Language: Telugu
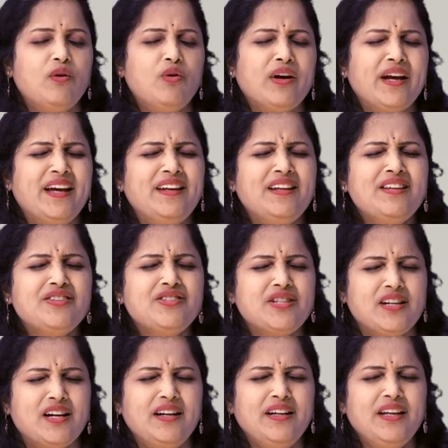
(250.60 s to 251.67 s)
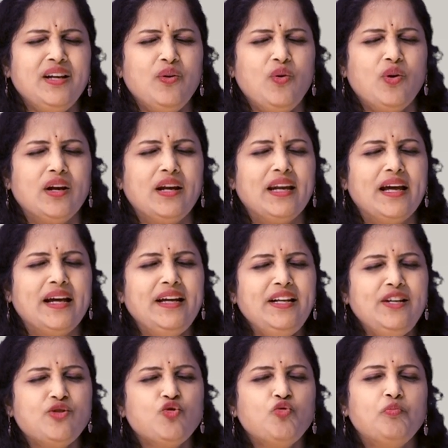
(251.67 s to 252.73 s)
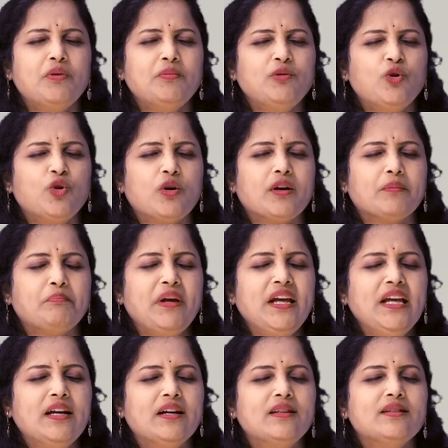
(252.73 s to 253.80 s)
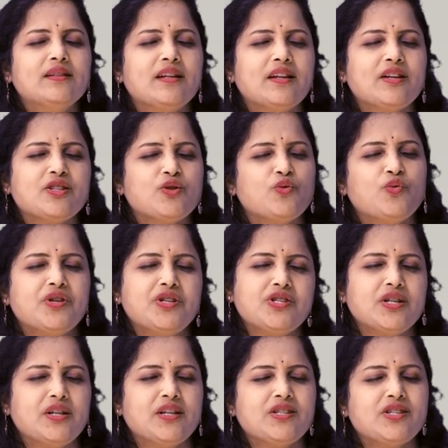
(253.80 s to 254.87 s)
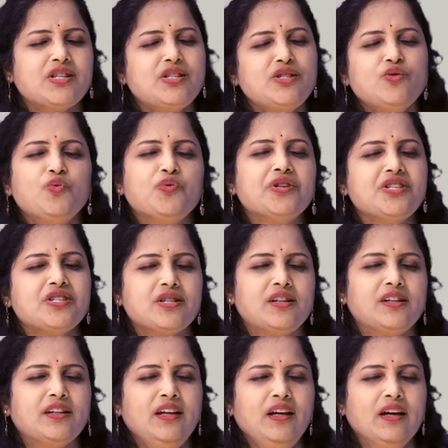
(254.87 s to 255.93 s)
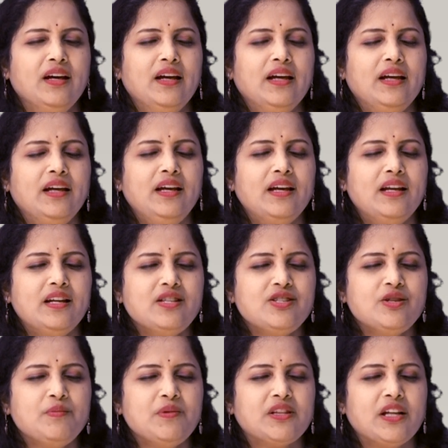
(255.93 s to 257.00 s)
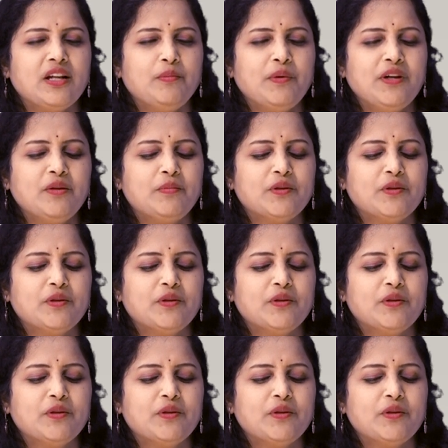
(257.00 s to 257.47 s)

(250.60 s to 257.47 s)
ఒక ఎనర్జీ అంటే ఒక లైట్ రూపంలో ఒక పింక్ కలర్ ఎనర్జీ ఊహించండి జస్ట్ ఊహించండి ఈ ఎనర్జీ మీ తలపైన